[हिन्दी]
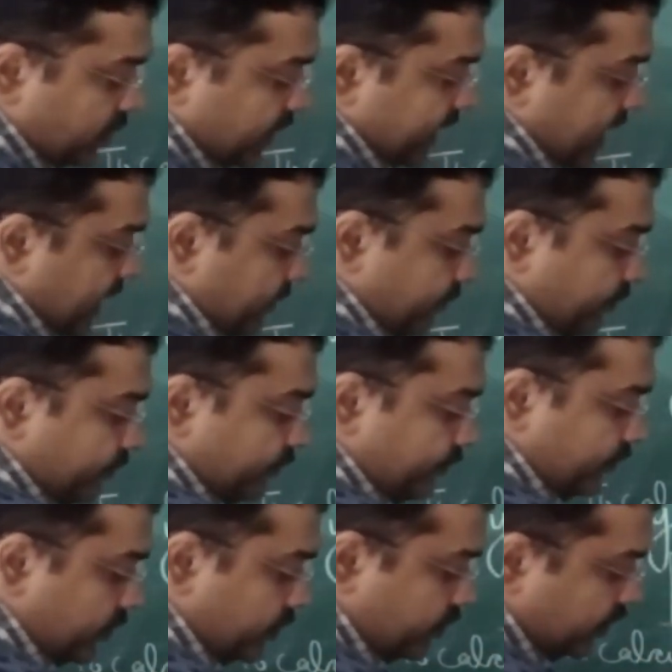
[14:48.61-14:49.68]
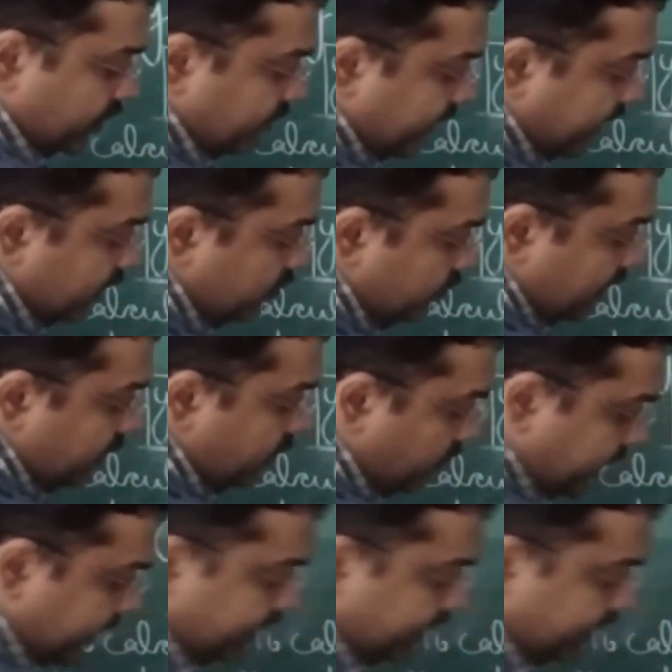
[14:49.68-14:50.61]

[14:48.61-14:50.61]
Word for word: हो गया तो ये वैल्यू वन हो गई